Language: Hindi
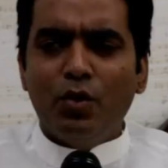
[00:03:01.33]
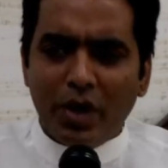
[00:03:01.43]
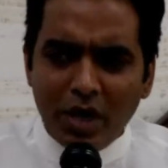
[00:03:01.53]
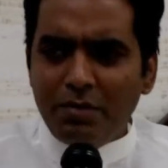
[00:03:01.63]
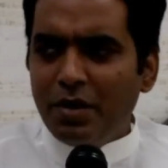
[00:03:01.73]

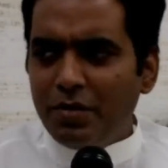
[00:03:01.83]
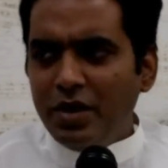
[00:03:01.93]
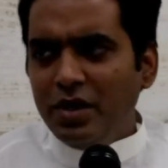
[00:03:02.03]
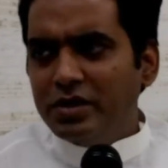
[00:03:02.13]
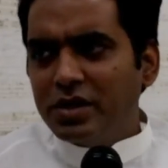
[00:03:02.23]
नोएडा में
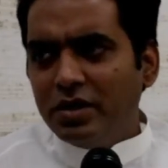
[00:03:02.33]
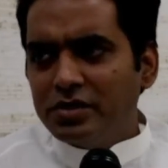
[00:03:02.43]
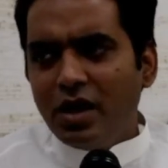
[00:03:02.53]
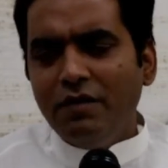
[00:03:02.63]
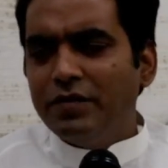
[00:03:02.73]
भी इसका
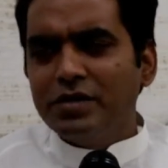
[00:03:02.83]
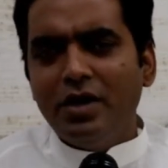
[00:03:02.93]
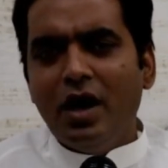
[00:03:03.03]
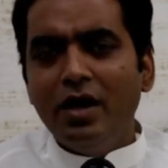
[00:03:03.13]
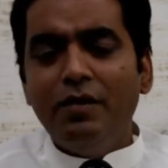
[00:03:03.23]
साफ
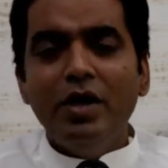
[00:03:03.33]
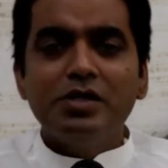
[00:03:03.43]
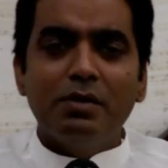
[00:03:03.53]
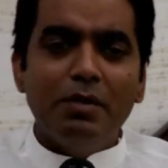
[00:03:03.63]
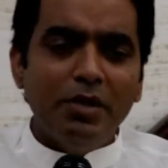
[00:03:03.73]
असर आने वाले
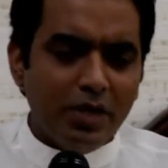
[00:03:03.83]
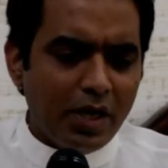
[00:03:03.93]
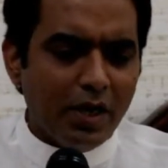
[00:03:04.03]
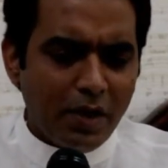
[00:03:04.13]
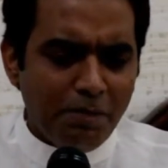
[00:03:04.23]
समय में
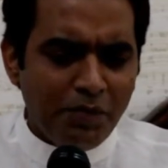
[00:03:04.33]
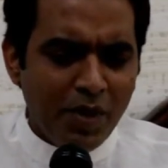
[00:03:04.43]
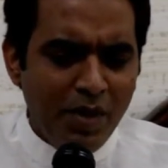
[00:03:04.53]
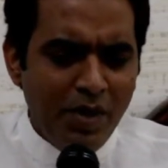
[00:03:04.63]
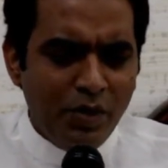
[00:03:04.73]
दिखेगा
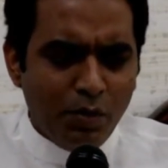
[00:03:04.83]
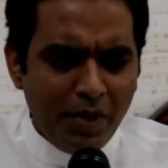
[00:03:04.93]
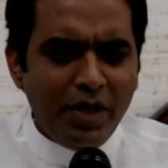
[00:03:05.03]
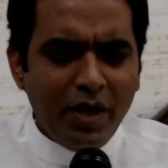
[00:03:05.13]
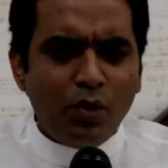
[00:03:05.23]
तो
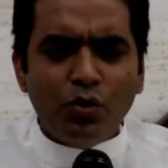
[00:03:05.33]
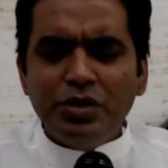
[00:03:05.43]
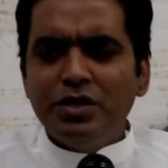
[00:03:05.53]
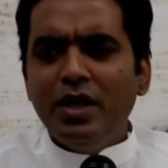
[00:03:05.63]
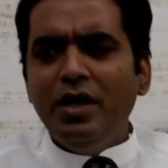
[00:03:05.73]
मेरी ये
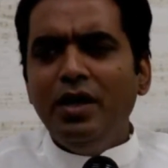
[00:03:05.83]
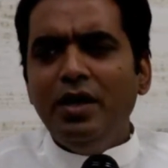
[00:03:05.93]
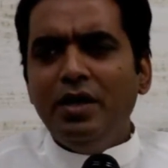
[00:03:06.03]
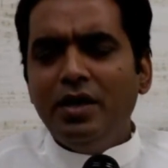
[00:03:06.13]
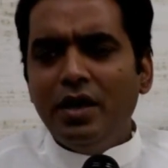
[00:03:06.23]
कोशिश है
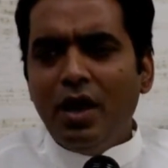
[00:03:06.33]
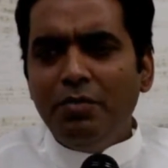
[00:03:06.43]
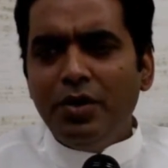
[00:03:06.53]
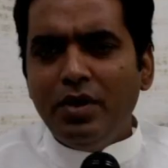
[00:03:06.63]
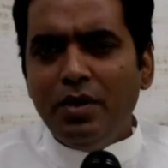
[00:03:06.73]
कि यहाँ
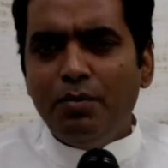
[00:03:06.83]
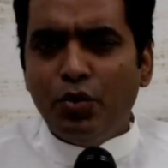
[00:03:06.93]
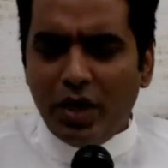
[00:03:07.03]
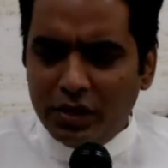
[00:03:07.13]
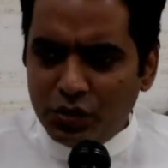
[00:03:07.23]
पर
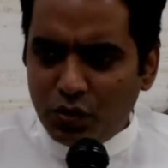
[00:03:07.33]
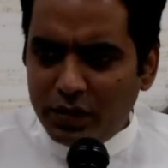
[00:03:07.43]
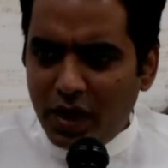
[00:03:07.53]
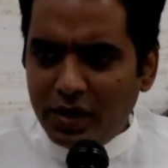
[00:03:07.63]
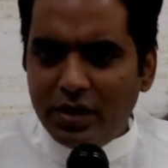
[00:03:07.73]
बुनियादी
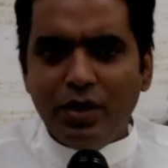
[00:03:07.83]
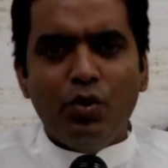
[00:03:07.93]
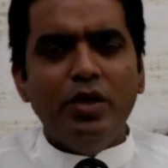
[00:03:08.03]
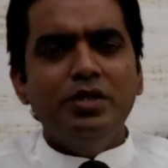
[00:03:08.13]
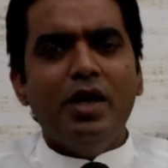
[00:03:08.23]
सुविधाएं ठीक
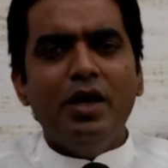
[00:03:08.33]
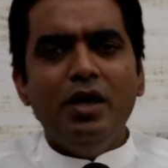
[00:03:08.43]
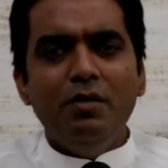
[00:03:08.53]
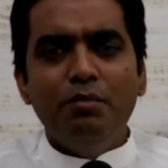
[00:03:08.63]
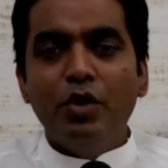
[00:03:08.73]
होनी
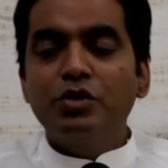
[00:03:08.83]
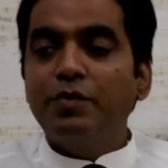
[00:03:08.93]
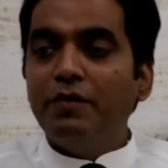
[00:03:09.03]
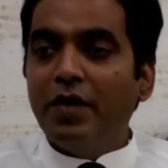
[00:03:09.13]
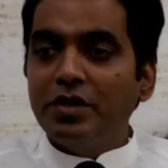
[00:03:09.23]
चाहिए
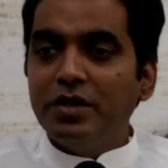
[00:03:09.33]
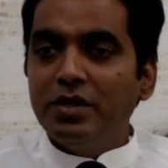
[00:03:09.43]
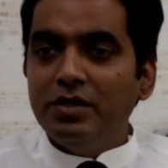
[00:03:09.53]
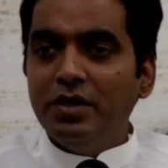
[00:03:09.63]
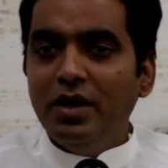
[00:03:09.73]
म्यूनिसिपल
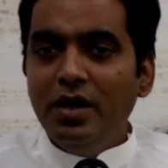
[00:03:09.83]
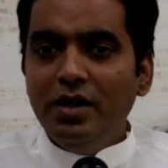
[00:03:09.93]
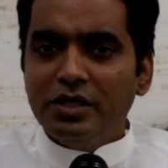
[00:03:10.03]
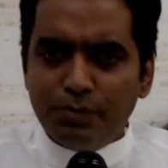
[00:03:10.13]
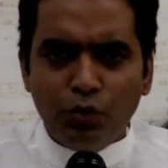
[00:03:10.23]
फंक्शन
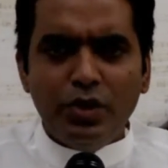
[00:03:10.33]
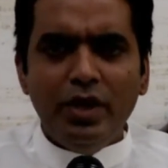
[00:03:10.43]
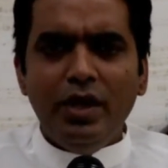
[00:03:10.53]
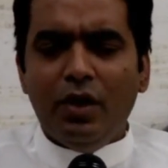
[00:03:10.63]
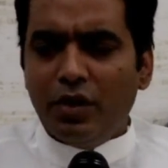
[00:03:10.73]

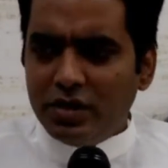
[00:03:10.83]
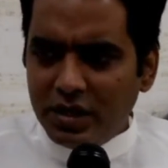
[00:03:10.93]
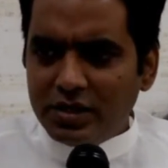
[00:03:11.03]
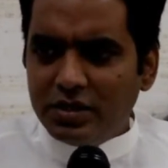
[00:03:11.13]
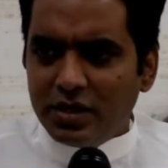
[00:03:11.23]
स्मूदली और
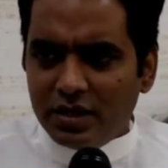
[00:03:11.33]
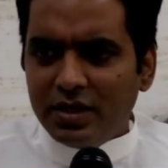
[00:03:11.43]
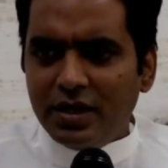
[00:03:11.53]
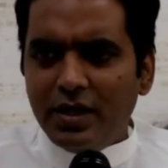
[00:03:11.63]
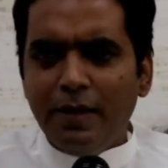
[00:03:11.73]
अच्छे से
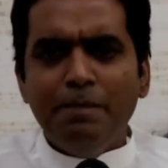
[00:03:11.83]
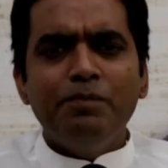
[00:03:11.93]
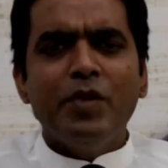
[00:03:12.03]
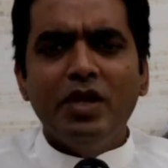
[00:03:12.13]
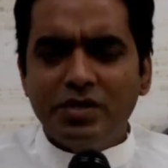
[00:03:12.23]
चलते रहें
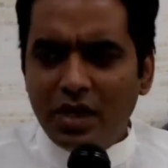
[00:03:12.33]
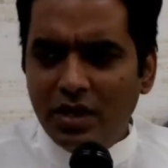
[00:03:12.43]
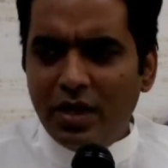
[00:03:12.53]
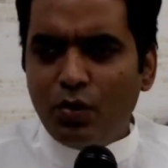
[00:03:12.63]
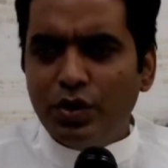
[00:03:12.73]
इसके
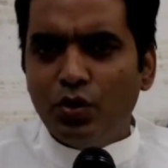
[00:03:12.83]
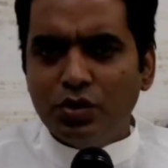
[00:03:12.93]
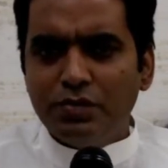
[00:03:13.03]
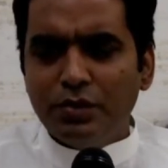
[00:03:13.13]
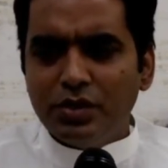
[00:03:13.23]
लिए कोई
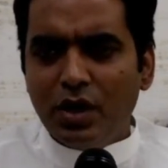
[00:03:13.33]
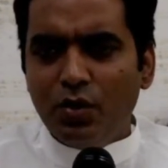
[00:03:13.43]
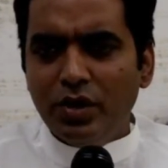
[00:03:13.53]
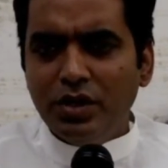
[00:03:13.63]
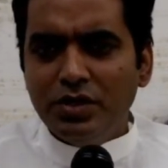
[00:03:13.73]
ठोस व्यवस्था
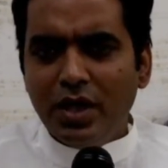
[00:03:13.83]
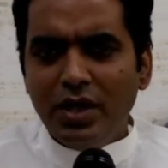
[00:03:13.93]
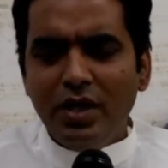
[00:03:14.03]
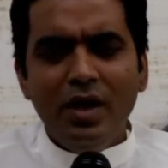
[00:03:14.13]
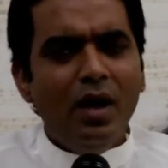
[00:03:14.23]
होनी
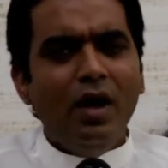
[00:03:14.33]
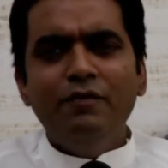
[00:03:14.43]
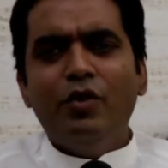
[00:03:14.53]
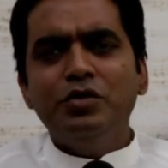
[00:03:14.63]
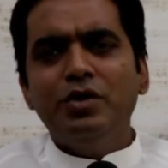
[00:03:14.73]
चाहिए
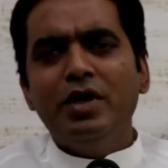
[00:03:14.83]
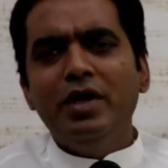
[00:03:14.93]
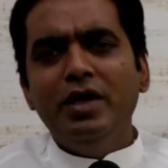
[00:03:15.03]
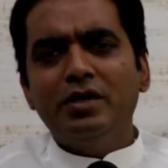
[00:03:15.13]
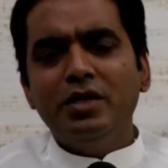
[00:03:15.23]

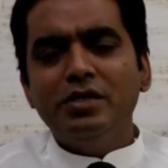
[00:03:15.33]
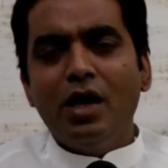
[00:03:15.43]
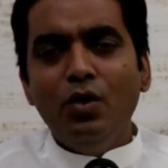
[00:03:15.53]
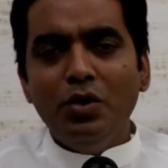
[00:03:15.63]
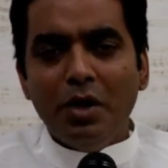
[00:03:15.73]
अनफॉर्चुनेटली इतने
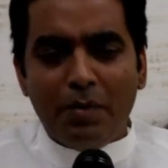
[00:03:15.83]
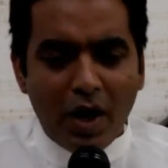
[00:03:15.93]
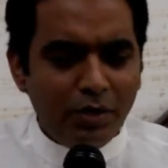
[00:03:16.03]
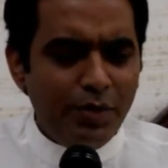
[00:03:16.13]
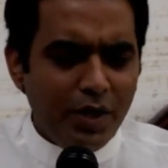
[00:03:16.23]
सालों के
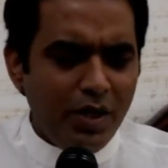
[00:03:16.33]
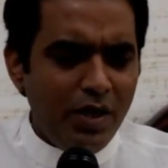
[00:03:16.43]
बाद भी